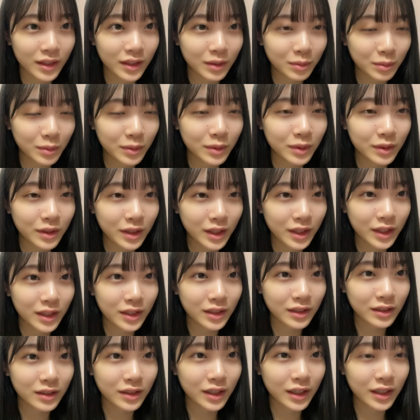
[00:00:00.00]
でも
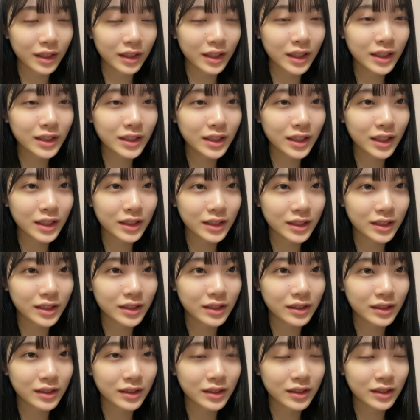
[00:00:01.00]
そのなんか
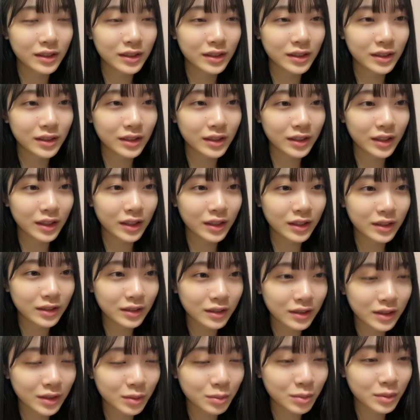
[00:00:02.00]
ガツガツ行
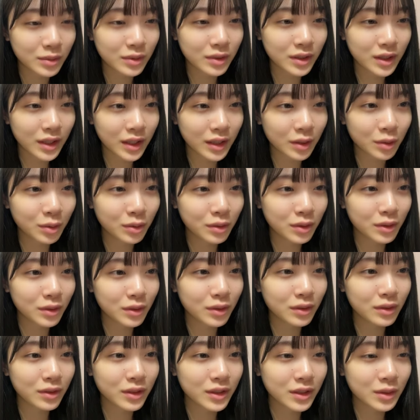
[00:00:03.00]
く自分が本
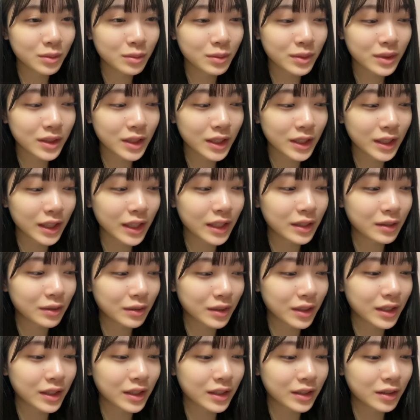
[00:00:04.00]
当の自分じゃないの
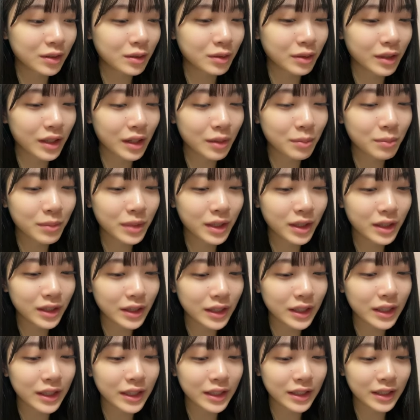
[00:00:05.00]
にちょっと頑張っ
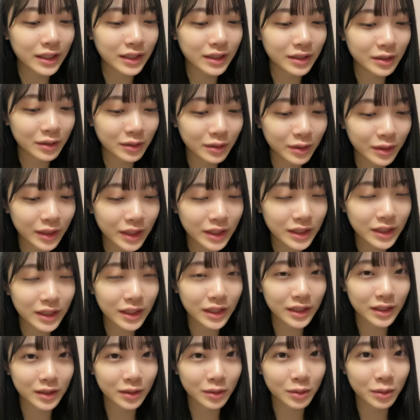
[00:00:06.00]
てその
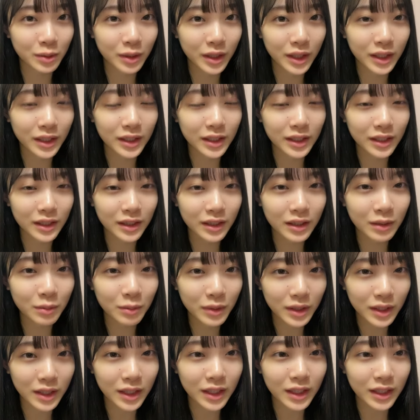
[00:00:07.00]
ガツガツ後輩に行って
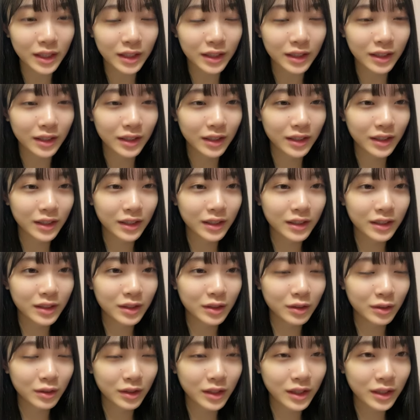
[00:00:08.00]
みて
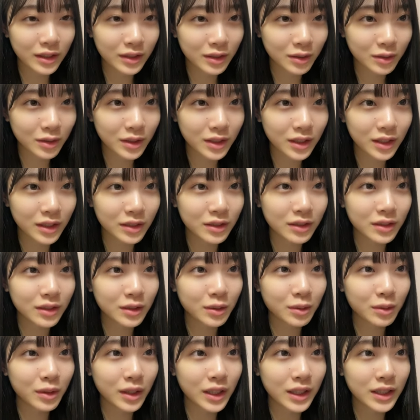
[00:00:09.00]
その緊張してる
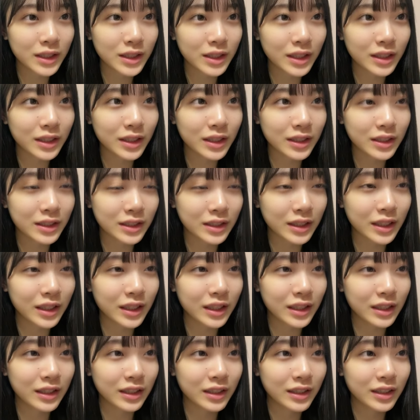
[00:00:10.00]
後輩ちゃんたち
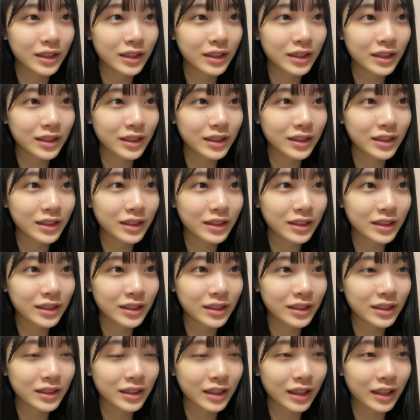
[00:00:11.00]
が
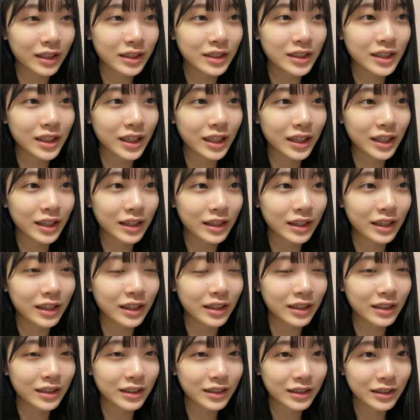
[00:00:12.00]
なんかしらけ
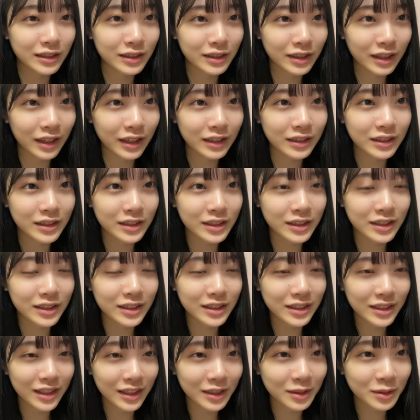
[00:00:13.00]
た感じ
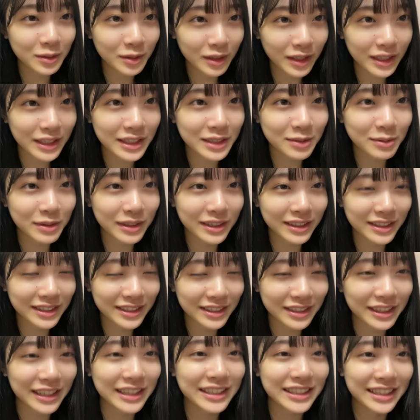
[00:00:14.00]
になるのが一番
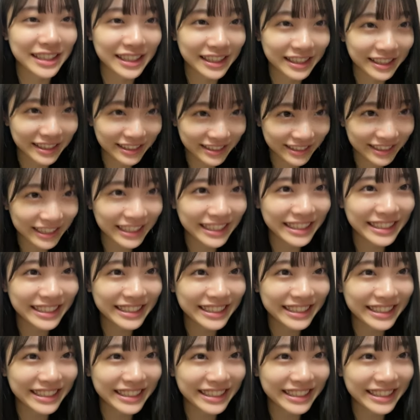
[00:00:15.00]
辛いじゃないですか